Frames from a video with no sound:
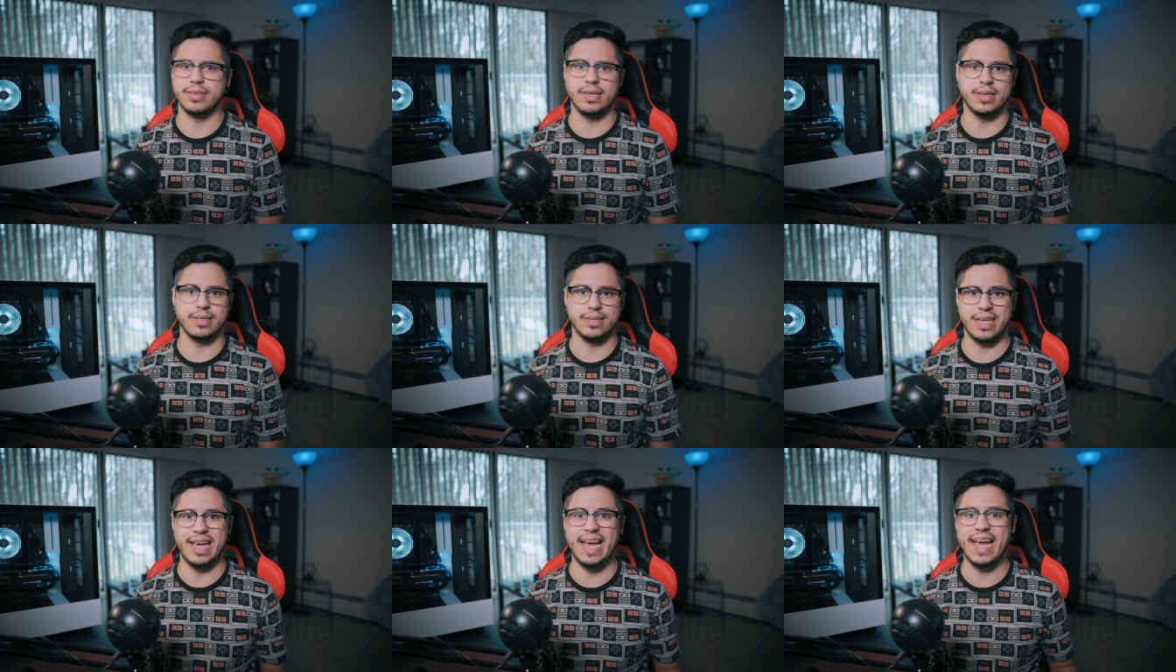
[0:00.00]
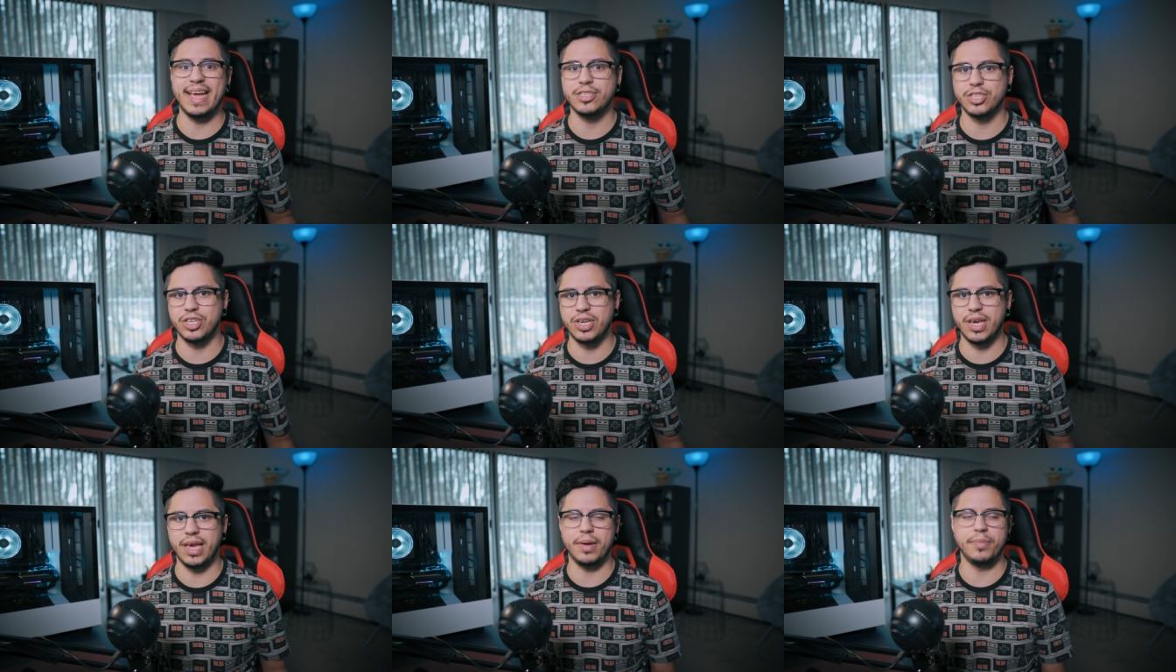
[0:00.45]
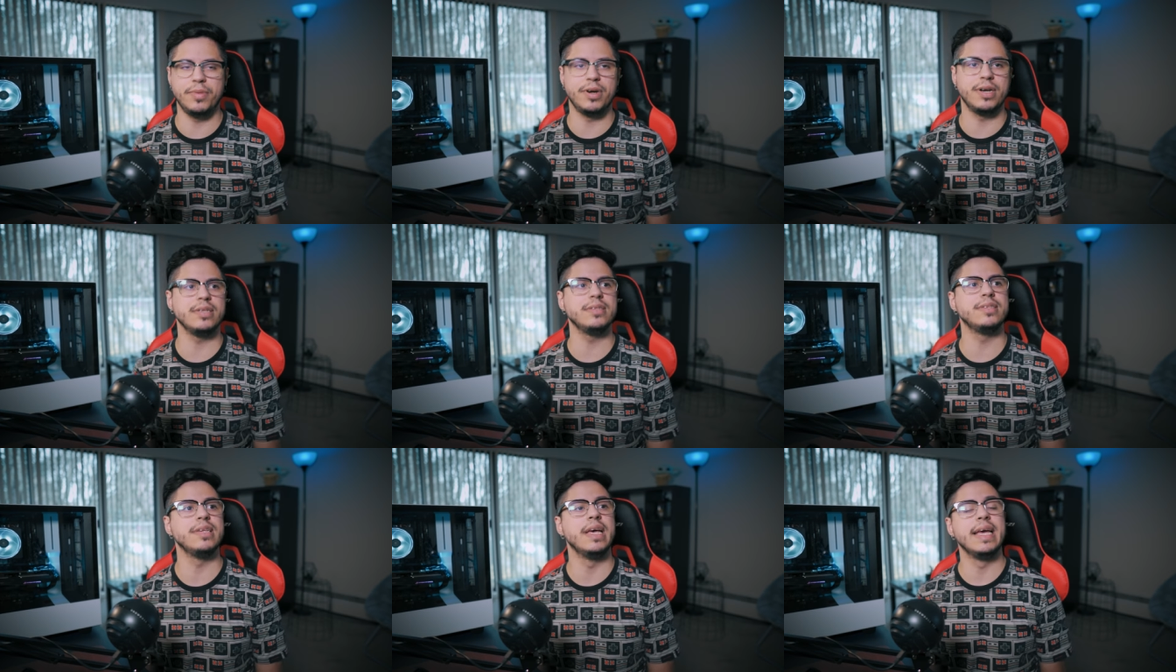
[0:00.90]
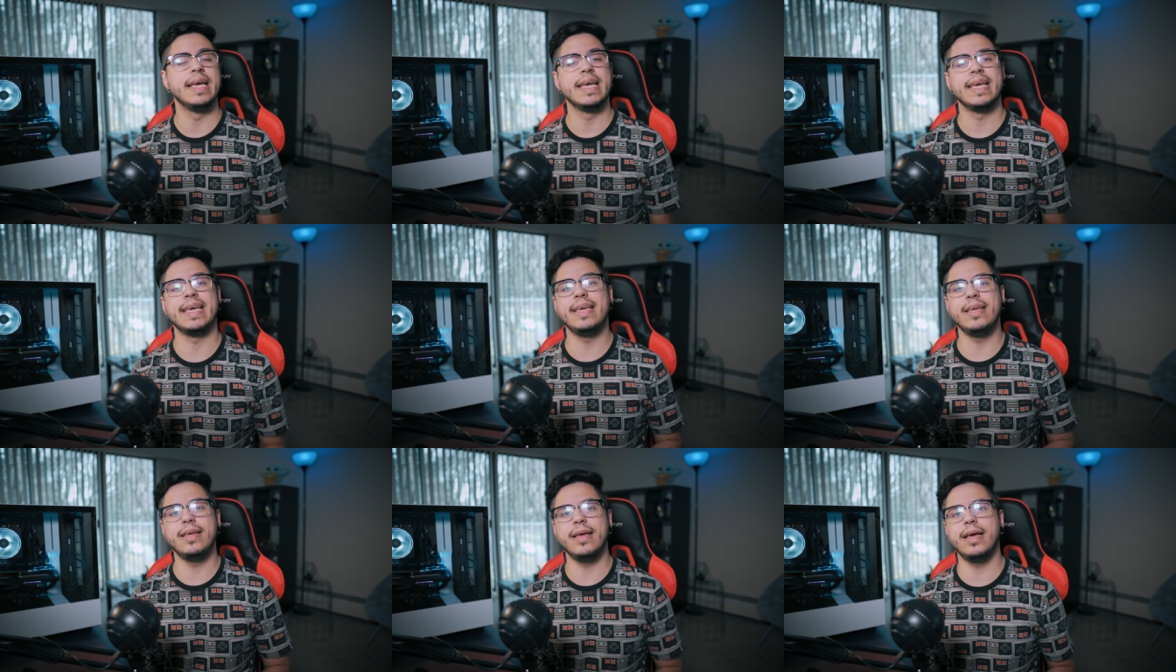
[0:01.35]
das head cameras
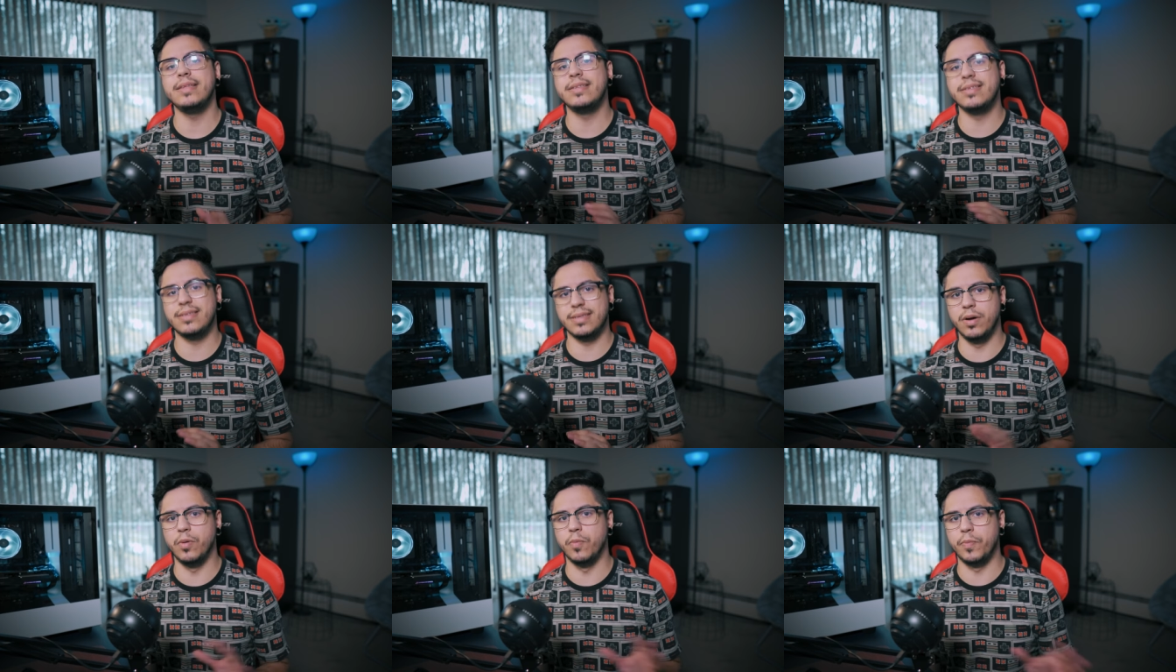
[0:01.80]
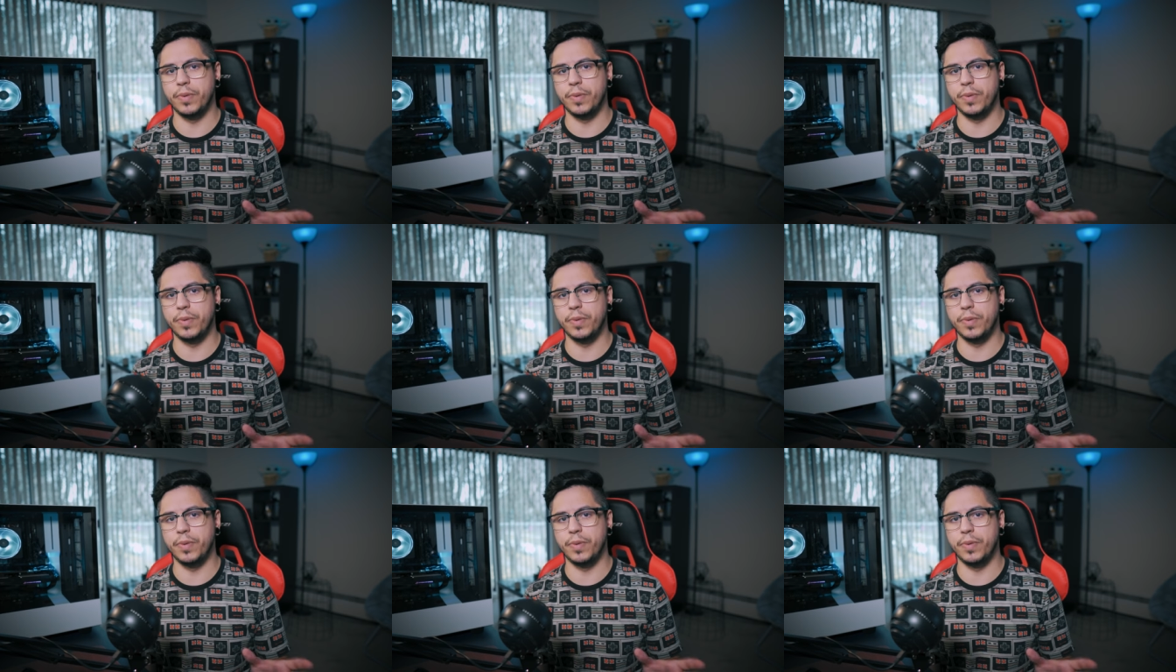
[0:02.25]
e edição.